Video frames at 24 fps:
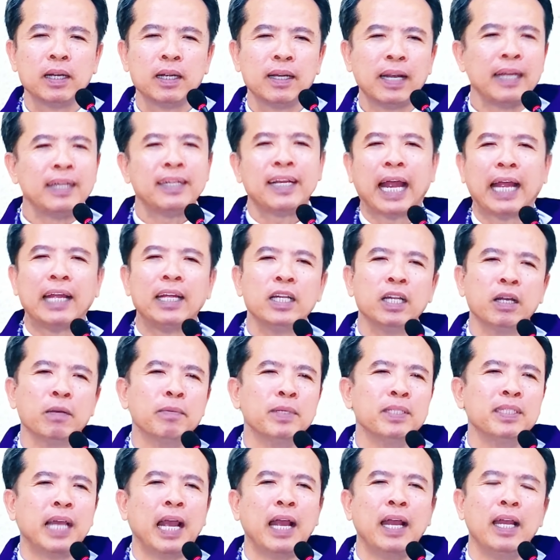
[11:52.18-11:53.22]
rảnh rảnh rồi
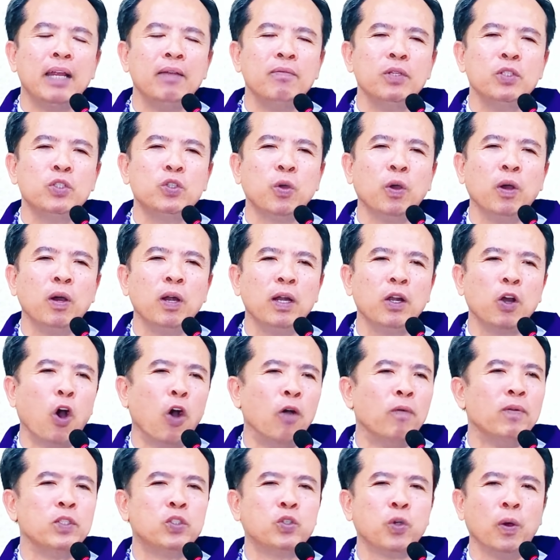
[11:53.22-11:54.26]
mới chạy đến với Chúa
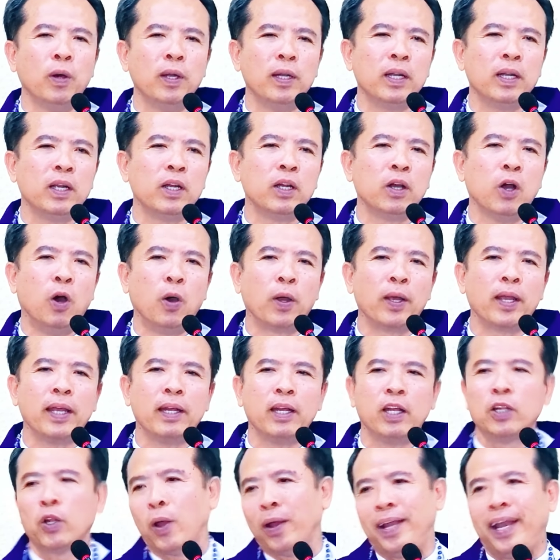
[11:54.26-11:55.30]
ngồi với Chúa thì ngồi cái
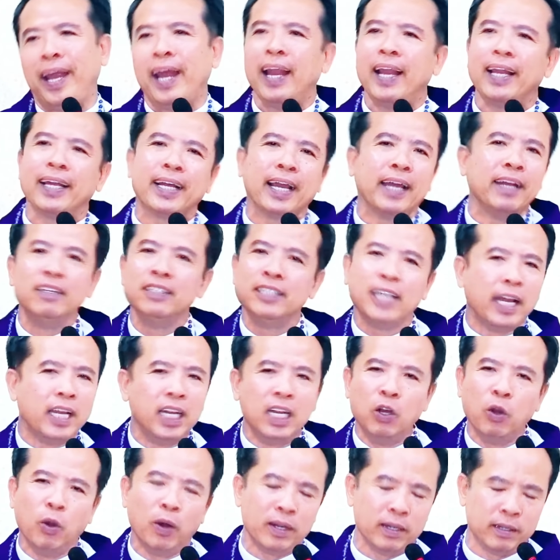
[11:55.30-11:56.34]
điện thoại ré lên cái đứng dậy
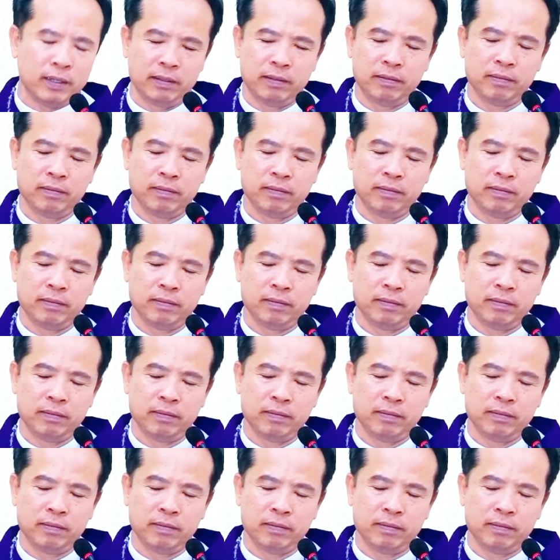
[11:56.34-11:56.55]
đi luôn